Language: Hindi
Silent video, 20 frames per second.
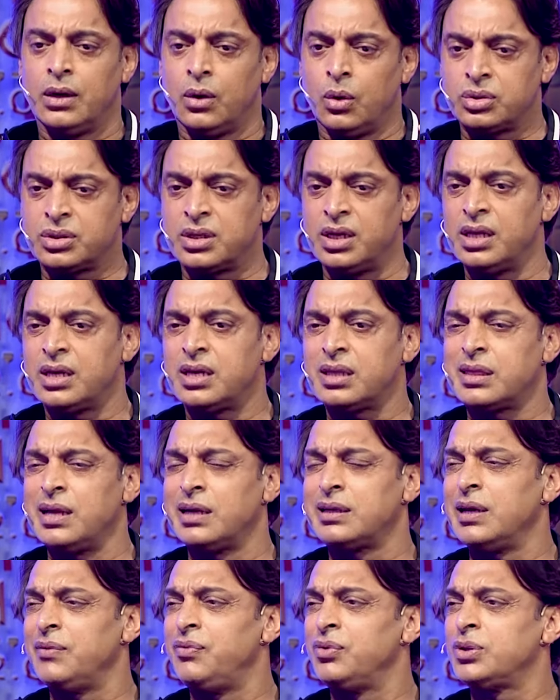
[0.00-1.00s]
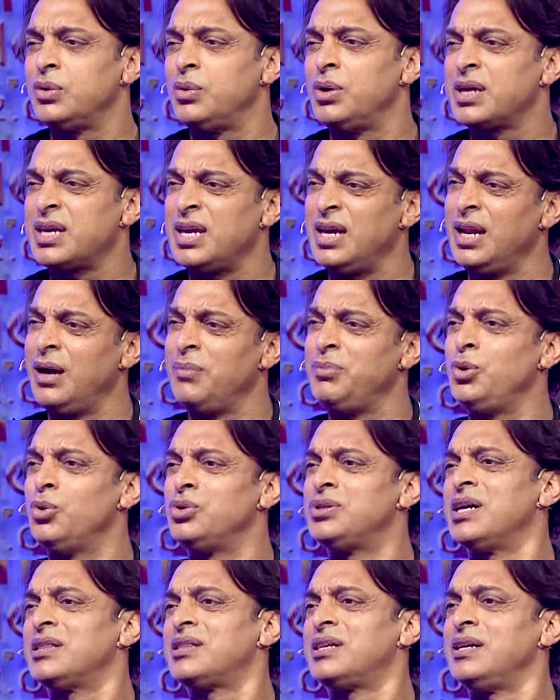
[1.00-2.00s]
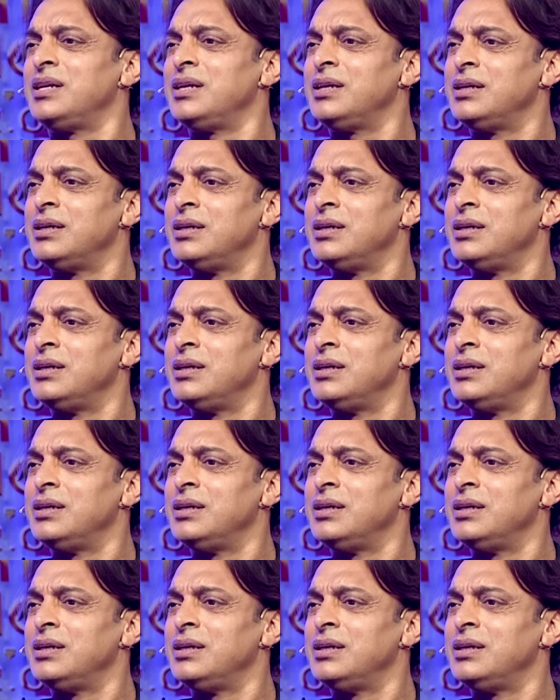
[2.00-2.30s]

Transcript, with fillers: उसके लिए कितना टफ होता है अकेला भी हो जाता है ना